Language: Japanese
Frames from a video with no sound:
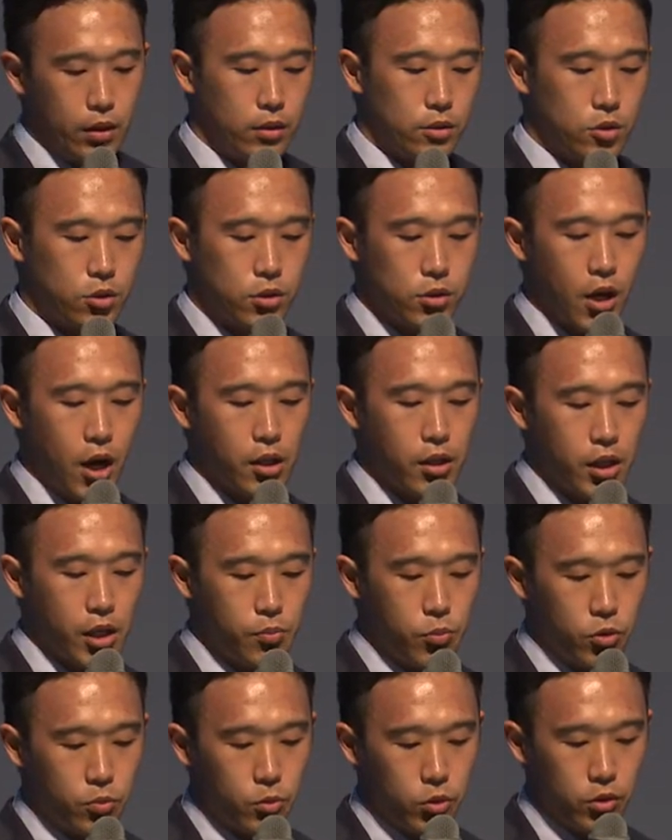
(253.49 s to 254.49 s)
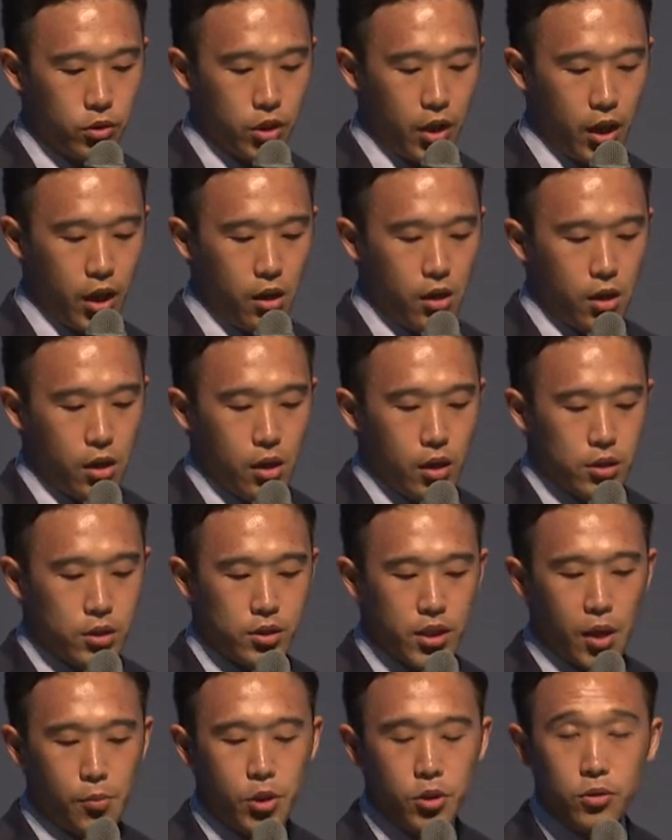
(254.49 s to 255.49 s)
スズランテープを持って津
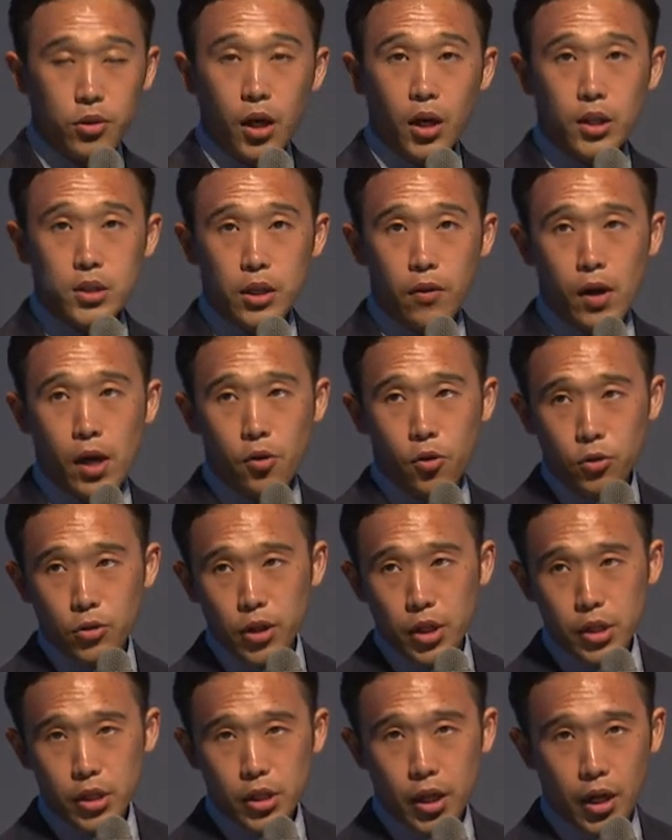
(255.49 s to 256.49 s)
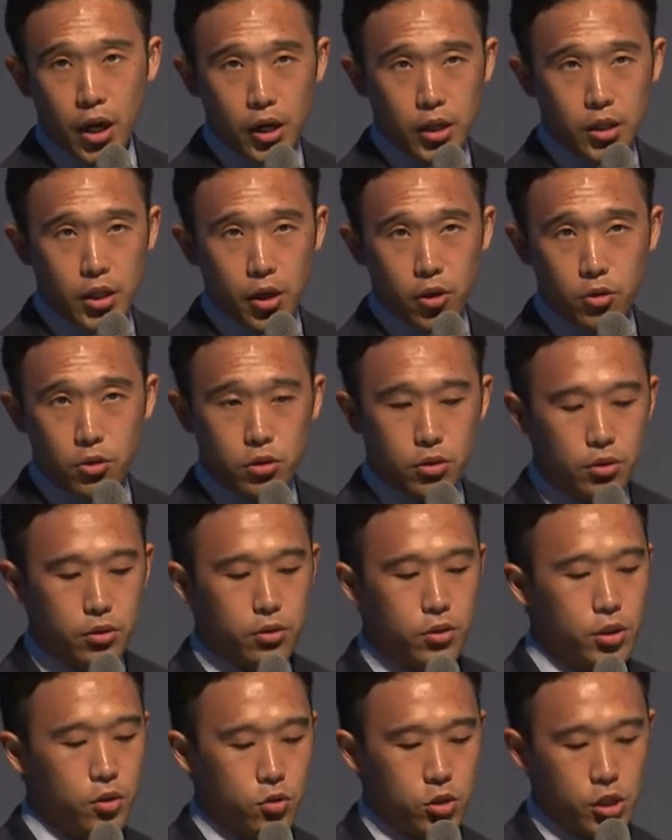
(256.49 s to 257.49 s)
波の高さはこんなに高いんだよっていうふ
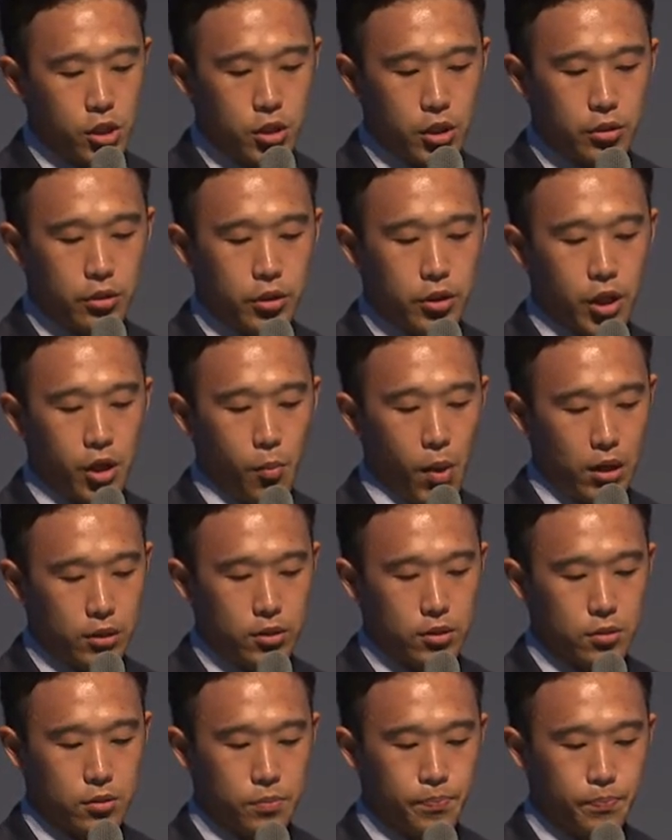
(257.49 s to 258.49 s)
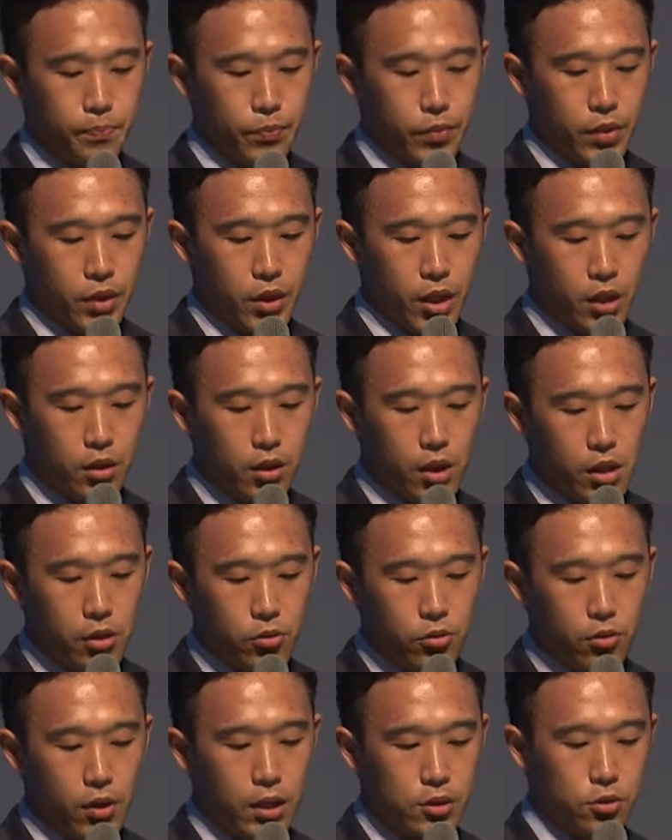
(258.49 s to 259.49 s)
うに教えてくれています立ってい
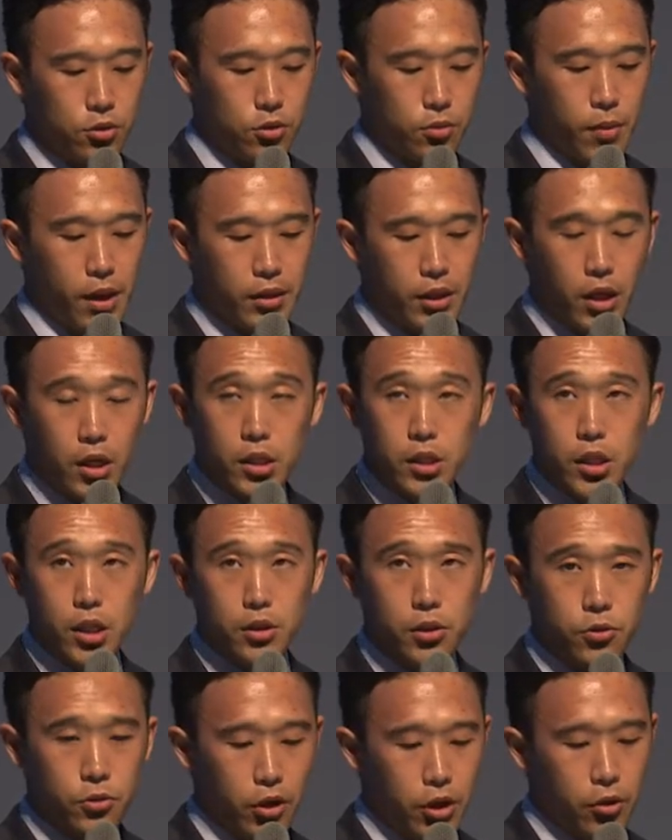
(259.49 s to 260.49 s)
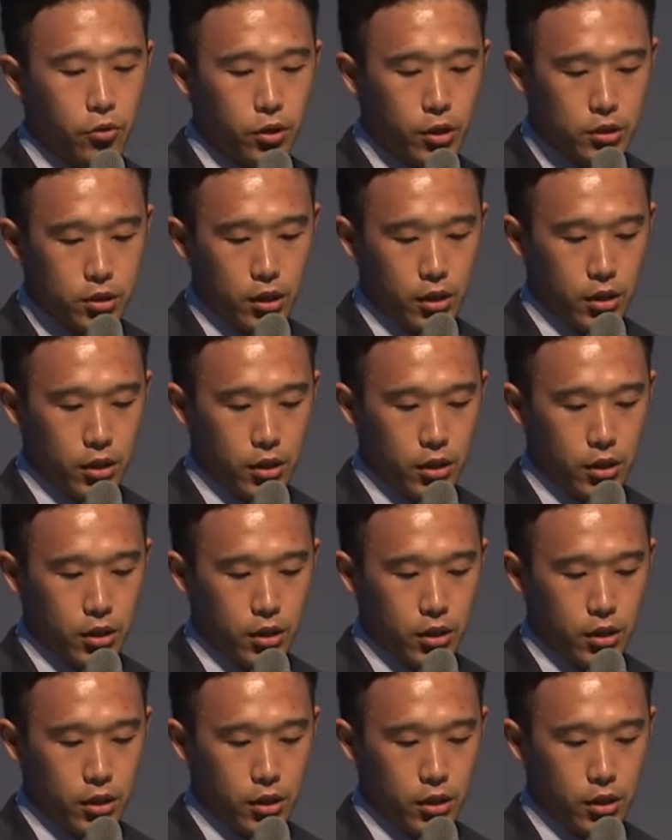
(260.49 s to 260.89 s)
るのはその真ん中に立っているのが4年生